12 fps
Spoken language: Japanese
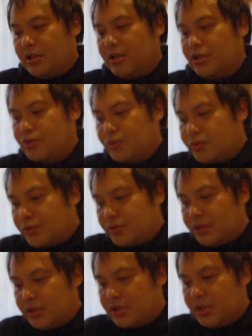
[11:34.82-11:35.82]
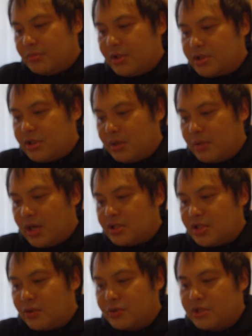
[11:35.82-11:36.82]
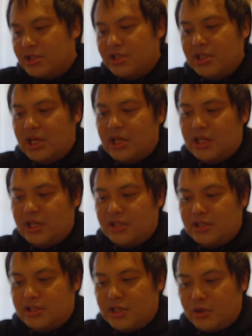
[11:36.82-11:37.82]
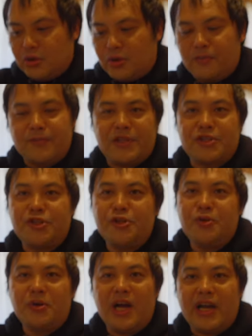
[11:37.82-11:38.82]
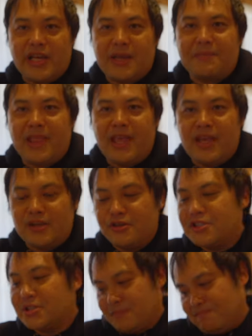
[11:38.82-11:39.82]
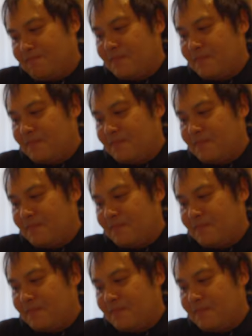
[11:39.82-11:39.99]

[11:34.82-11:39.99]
で、朝食につきましては朝の7時からなんですけど、終了が早い。えー、9時。